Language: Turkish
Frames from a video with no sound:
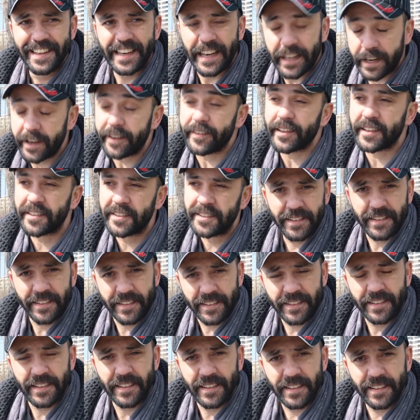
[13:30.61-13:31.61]
E, evet. En
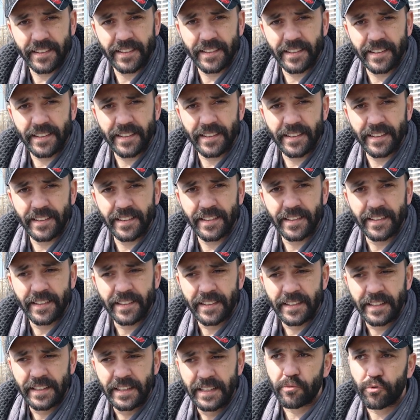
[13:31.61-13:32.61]
son ne zaman öz eleştiri
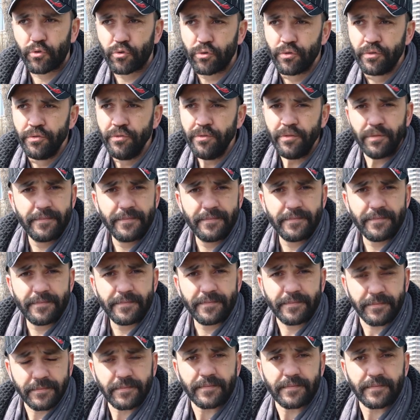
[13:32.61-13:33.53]
yaptın? Dün. Hmm.